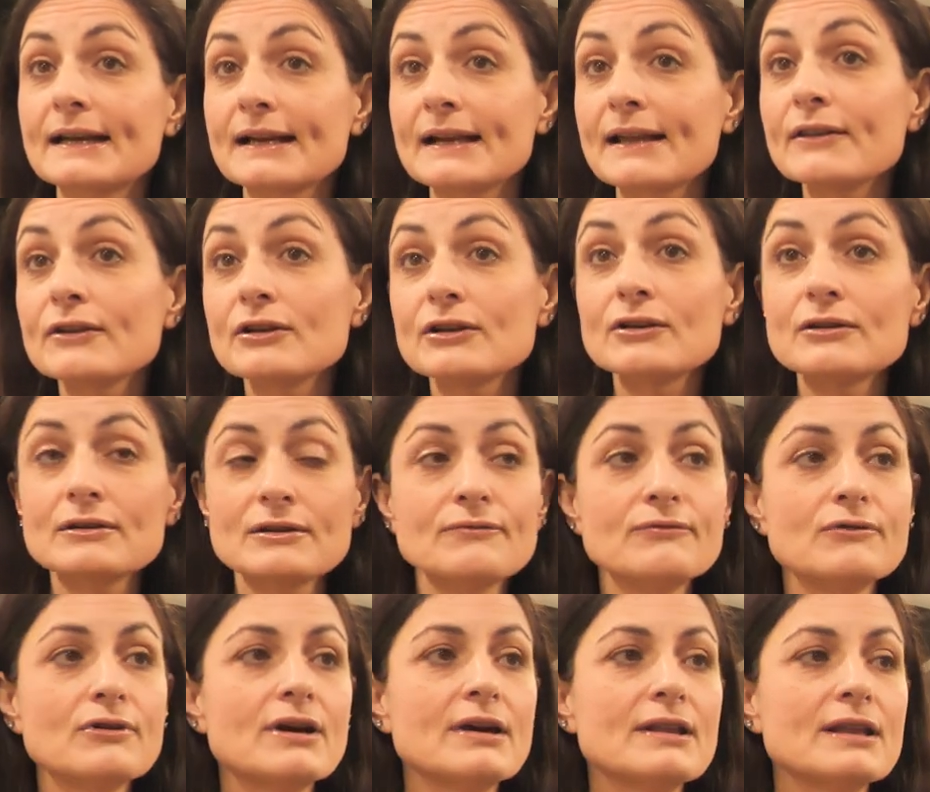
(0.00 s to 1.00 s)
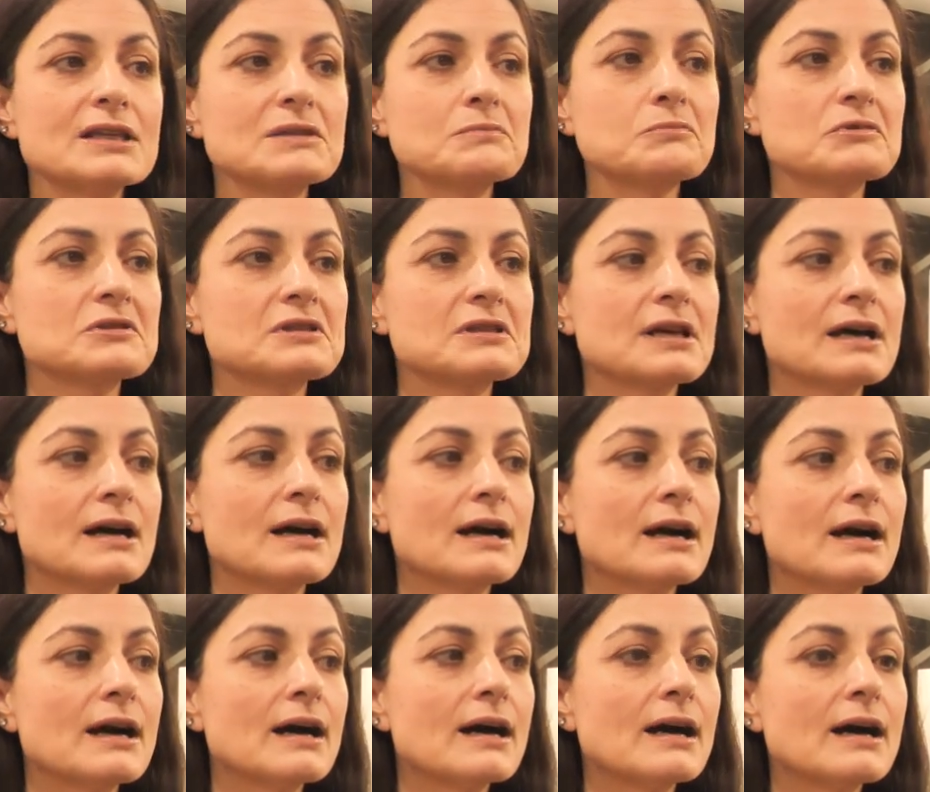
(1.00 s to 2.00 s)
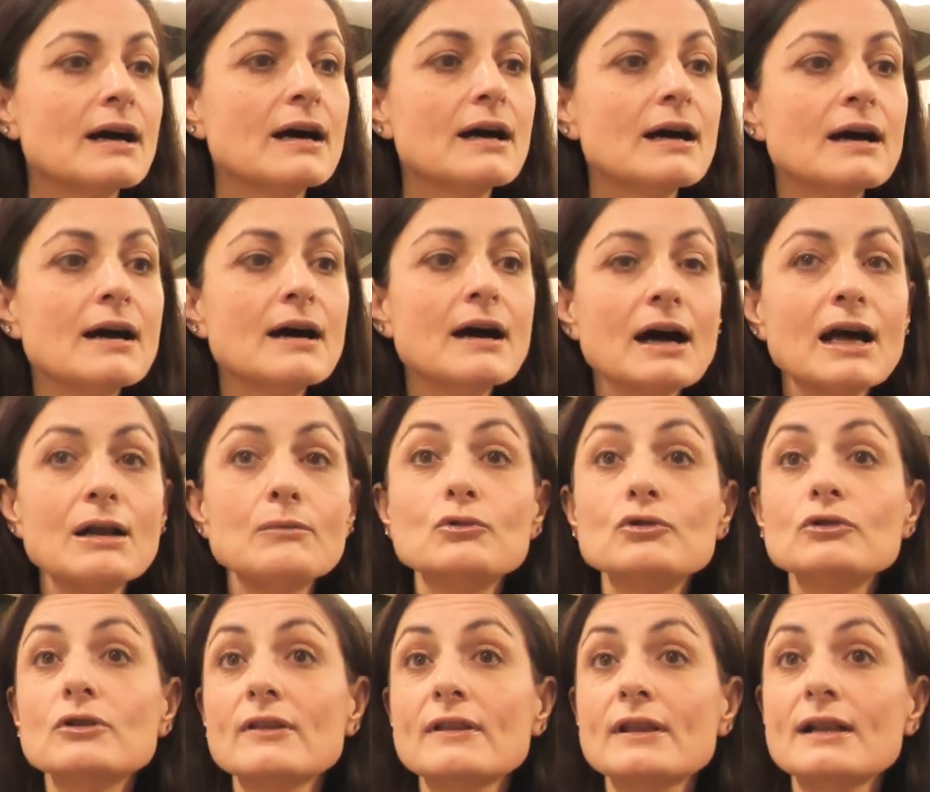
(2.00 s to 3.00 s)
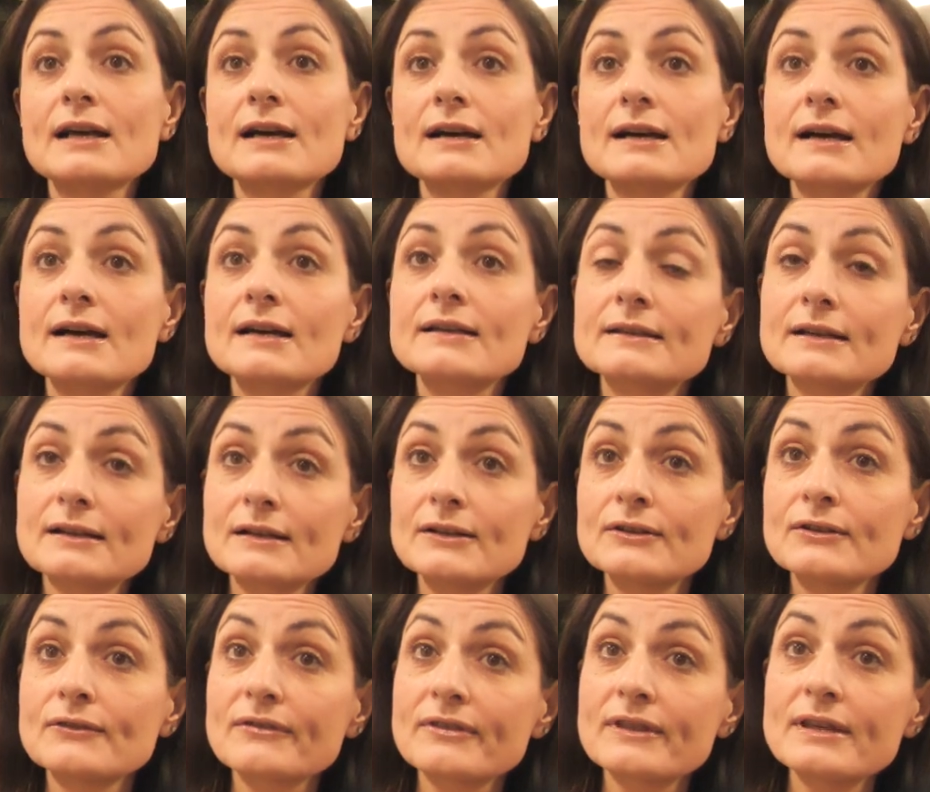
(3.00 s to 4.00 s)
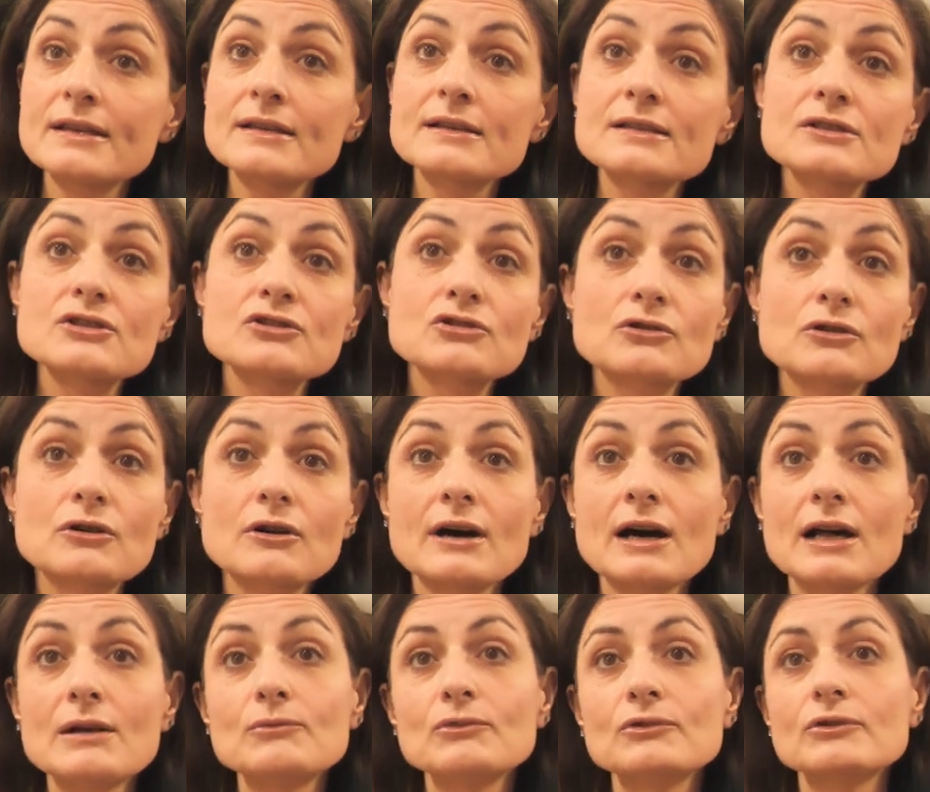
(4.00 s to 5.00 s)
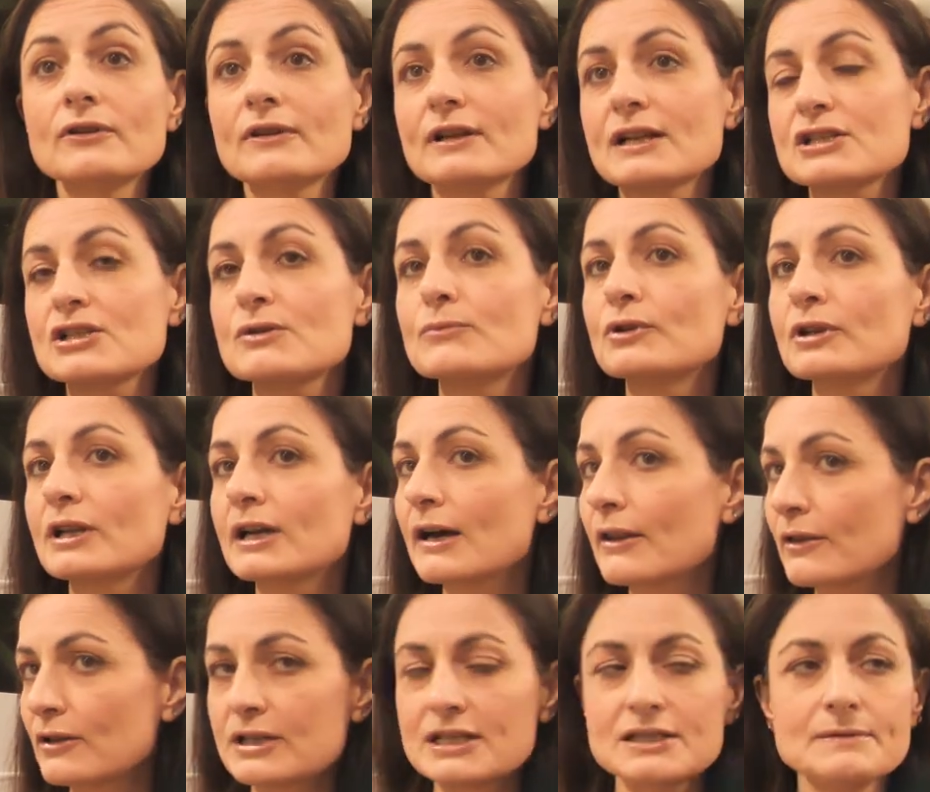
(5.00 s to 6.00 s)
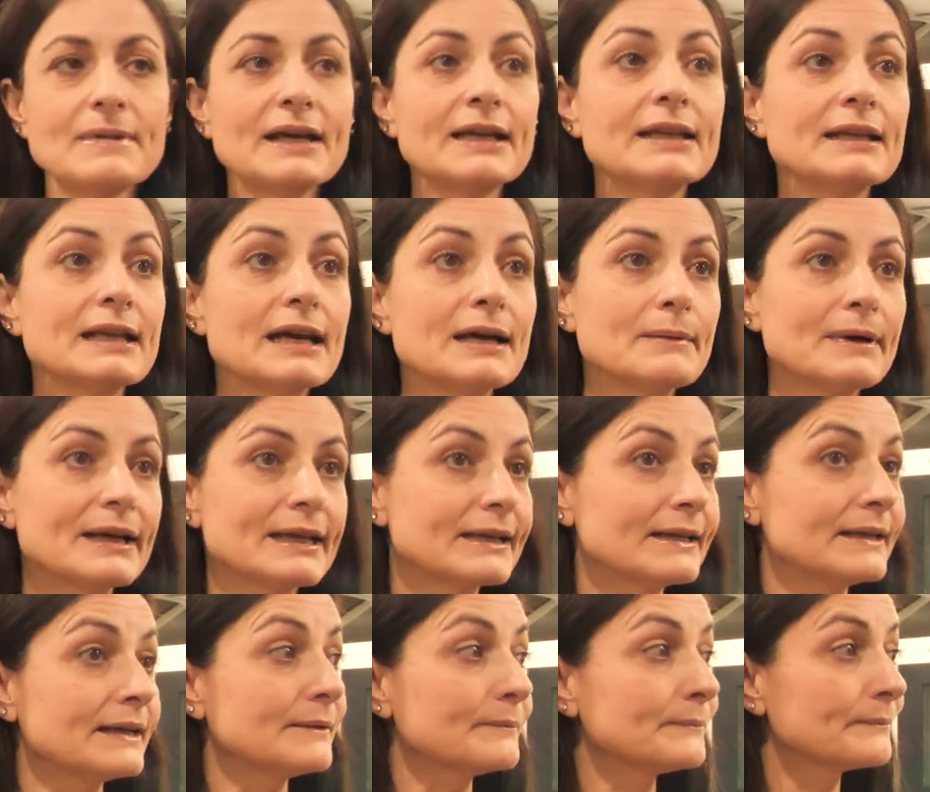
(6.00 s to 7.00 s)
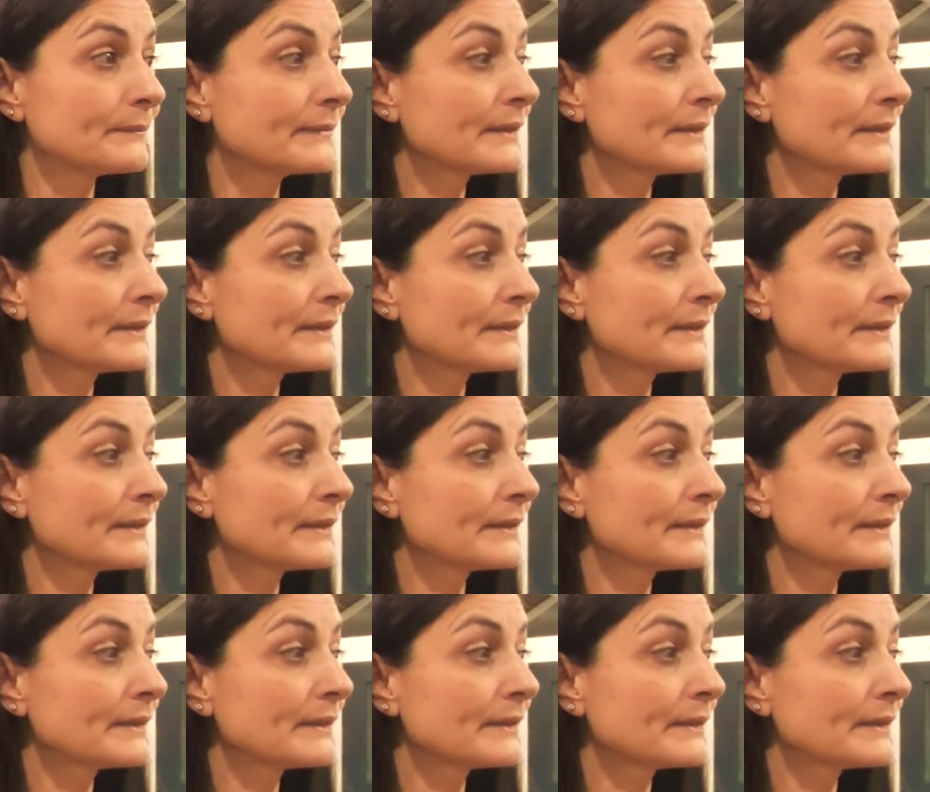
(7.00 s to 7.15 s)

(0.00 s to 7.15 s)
radio enfocadas pues al mundo de la Internet of Things o al mundo de las comunicaciones máquina a máquina